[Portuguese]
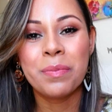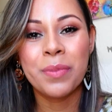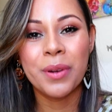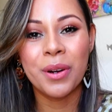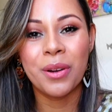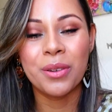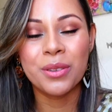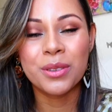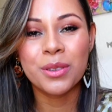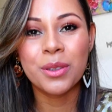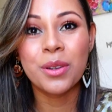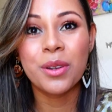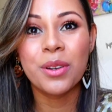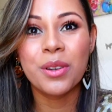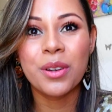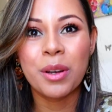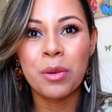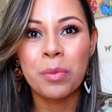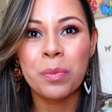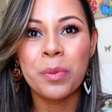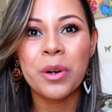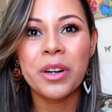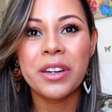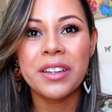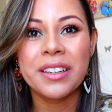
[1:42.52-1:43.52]
Pronto, coloquei o
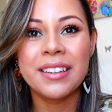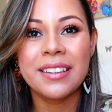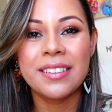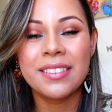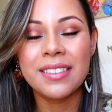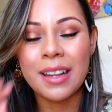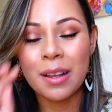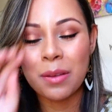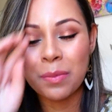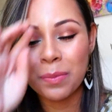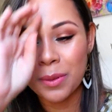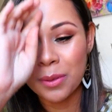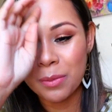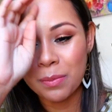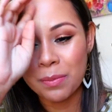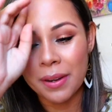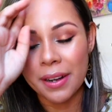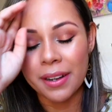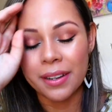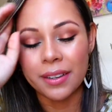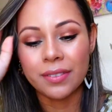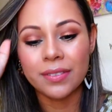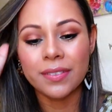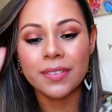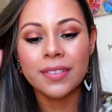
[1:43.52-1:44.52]
porquinho lá pro
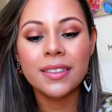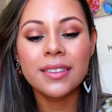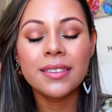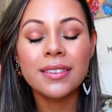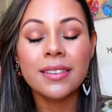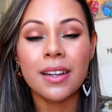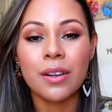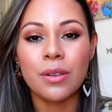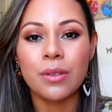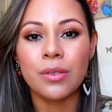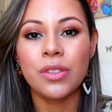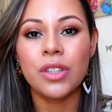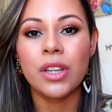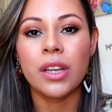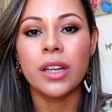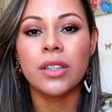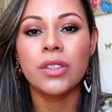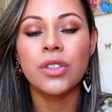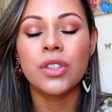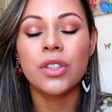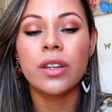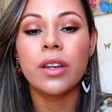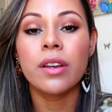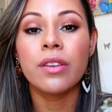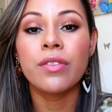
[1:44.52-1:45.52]
banho. Então,
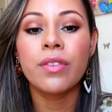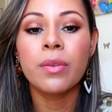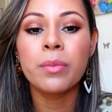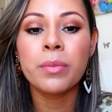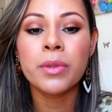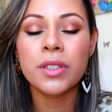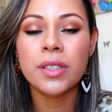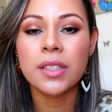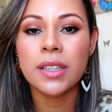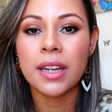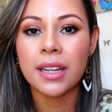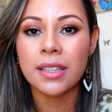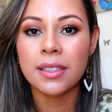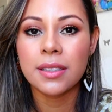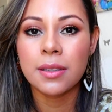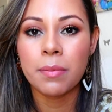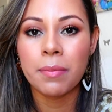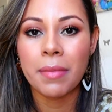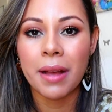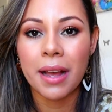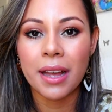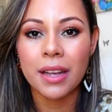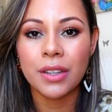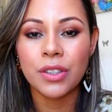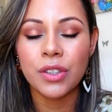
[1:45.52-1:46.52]
gente, eu vou mostrar as
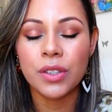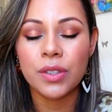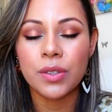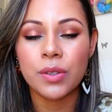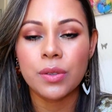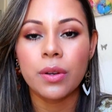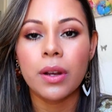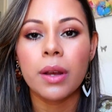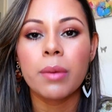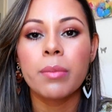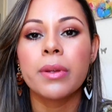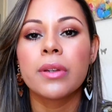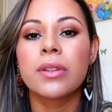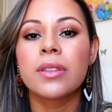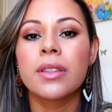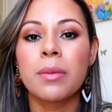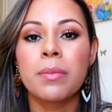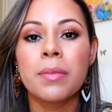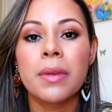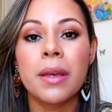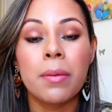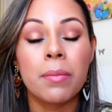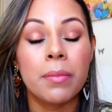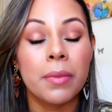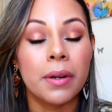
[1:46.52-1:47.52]
imagens do cabelo da
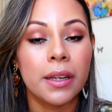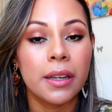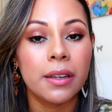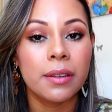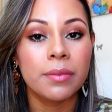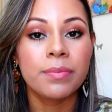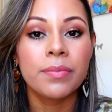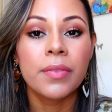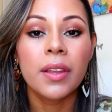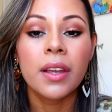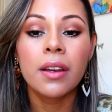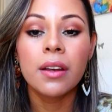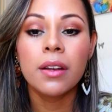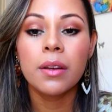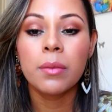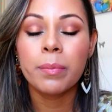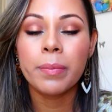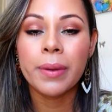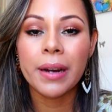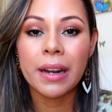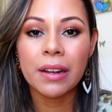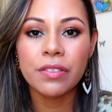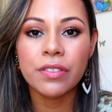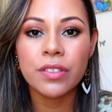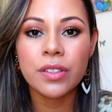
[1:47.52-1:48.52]
minha mãe
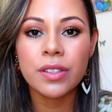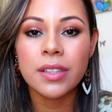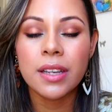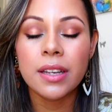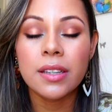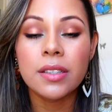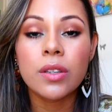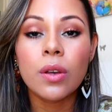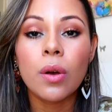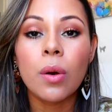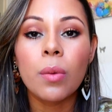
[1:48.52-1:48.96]
pra vocês